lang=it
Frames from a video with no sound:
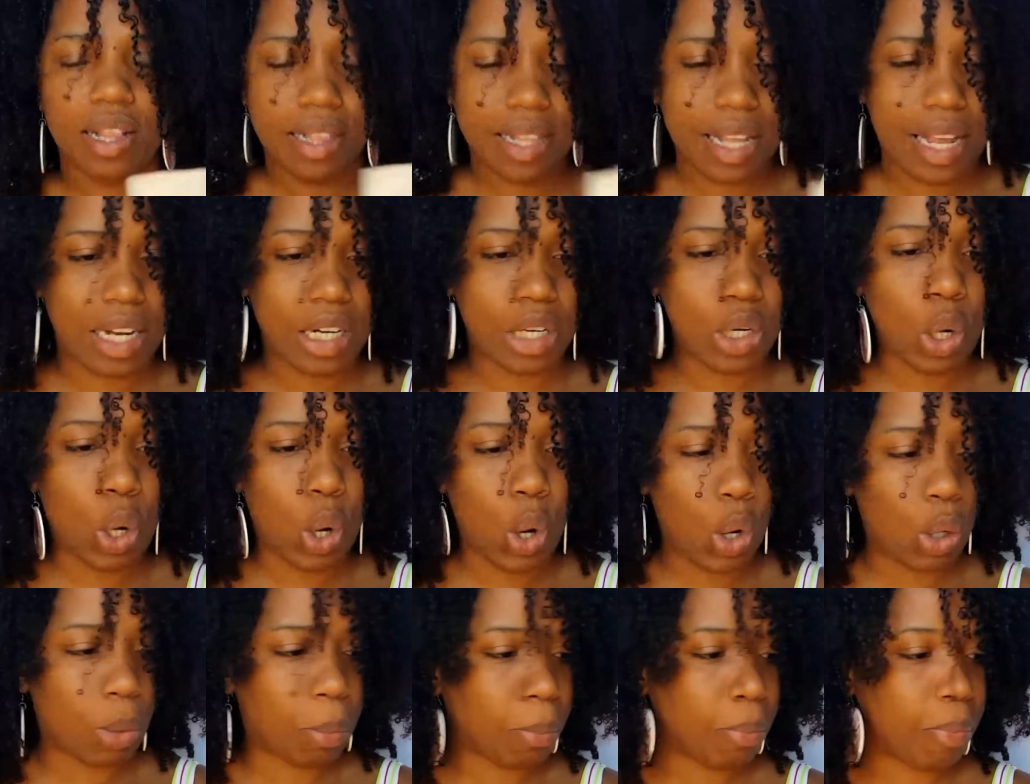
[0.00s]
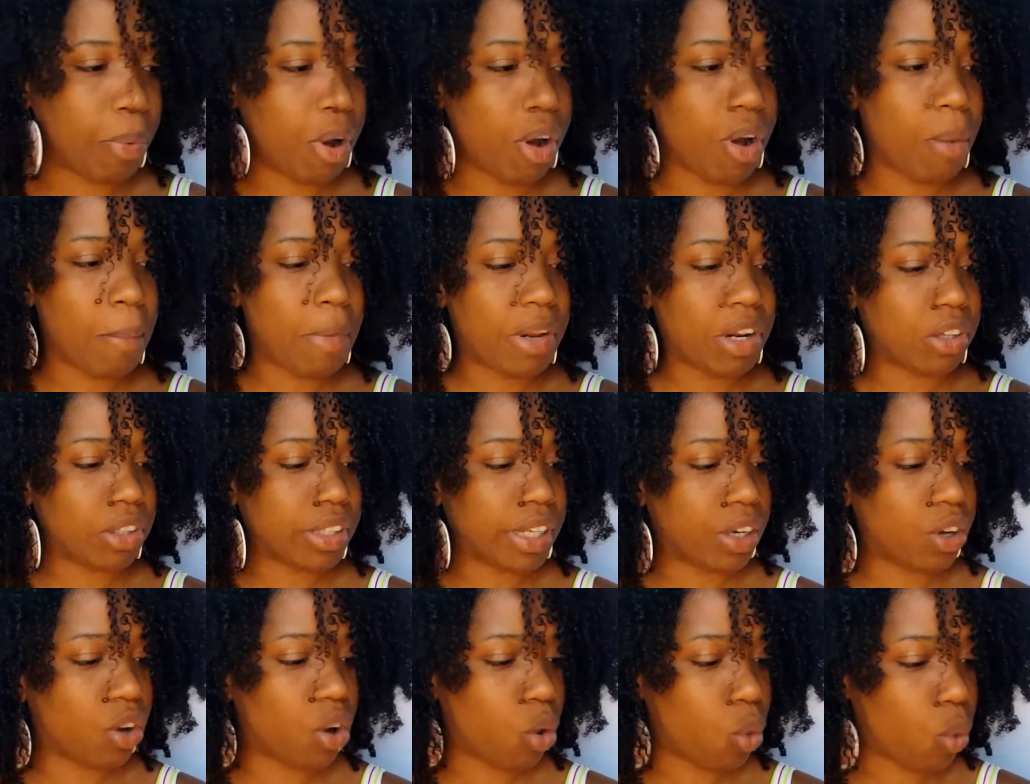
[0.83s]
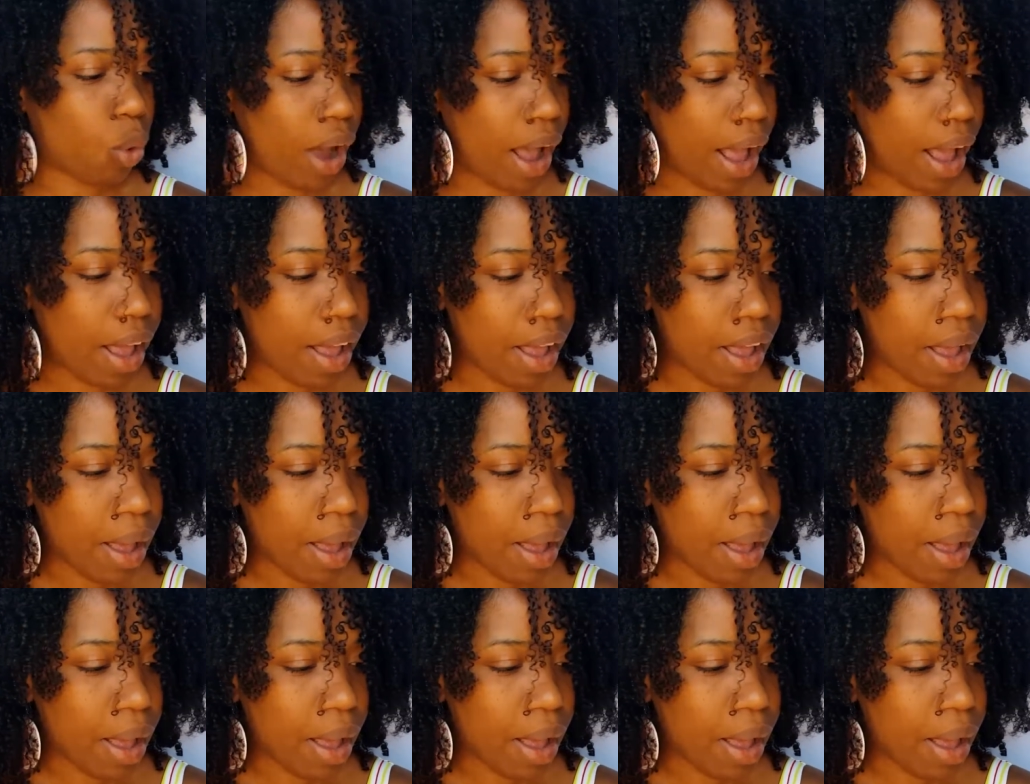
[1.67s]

del corpo me lo tengo qua